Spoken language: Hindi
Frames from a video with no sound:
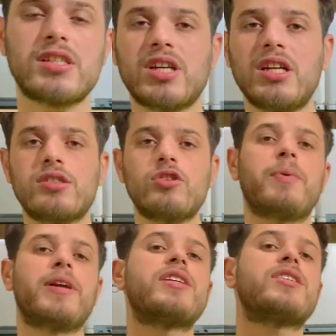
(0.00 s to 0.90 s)
जनरेन चालीस से
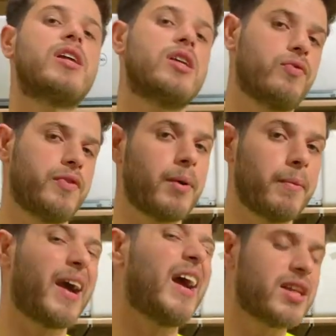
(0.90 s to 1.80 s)
ऊपर रेट चल रहा है
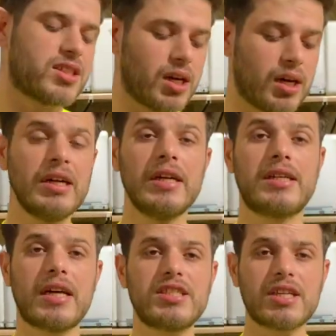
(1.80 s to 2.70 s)
तो बगैर टच का
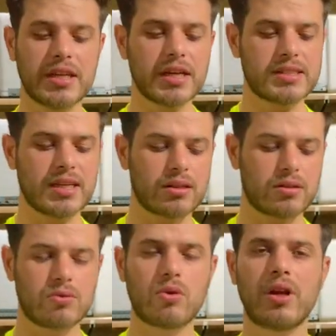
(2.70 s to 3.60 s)
अच्छा टच स्क्रीन के साथ
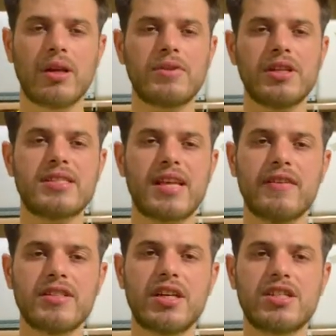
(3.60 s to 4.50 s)
थ्री
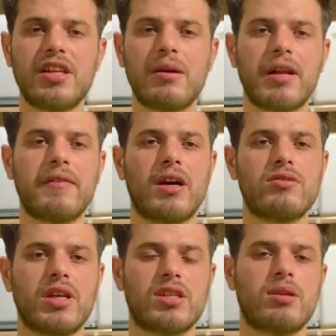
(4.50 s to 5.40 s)
सेवन जनरेशन हमारे
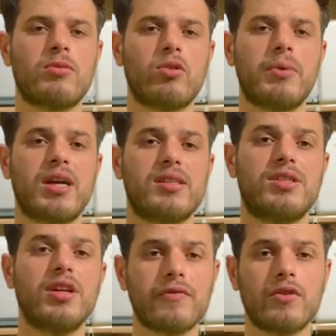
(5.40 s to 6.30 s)
ग्राहक से कस्टमर को मिलेगा
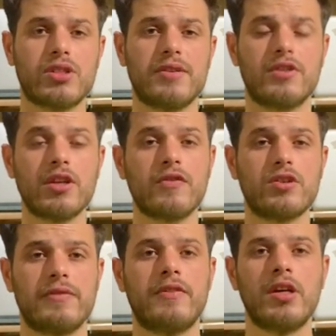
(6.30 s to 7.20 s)
सिर्फ और सिर्फ सिर्फ और